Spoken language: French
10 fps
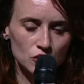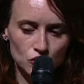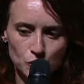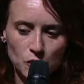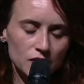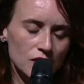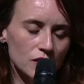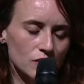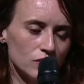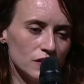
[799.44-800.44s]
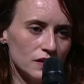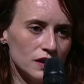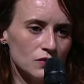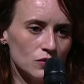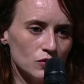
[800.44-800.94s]
Je pense avoir vu des
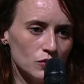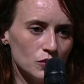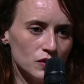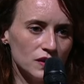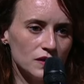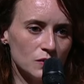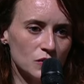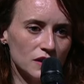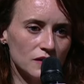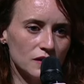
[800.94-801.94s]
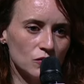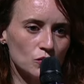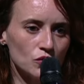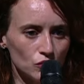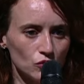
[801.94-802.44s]
élèves de petite et moyenne
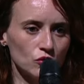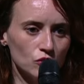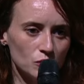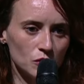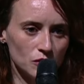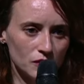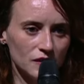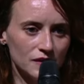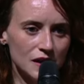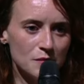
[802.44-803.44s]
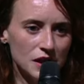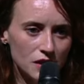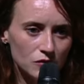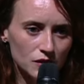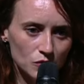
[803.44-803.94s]
section plus autonomes que ces CM1
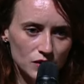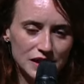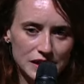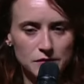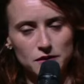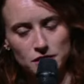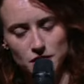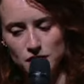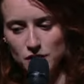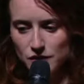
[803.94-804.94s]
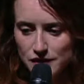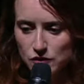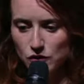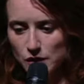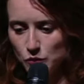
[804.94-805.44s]
là en début d'année. Ça
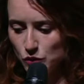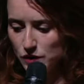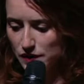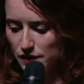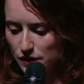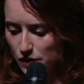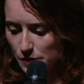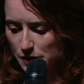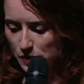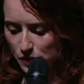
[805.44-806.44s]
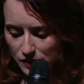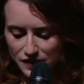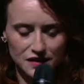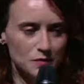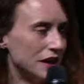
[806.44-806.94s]
donne un peu une idée quand même.
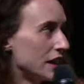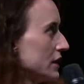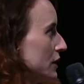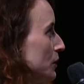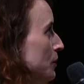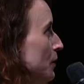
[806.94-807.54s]
C'était pas gagné.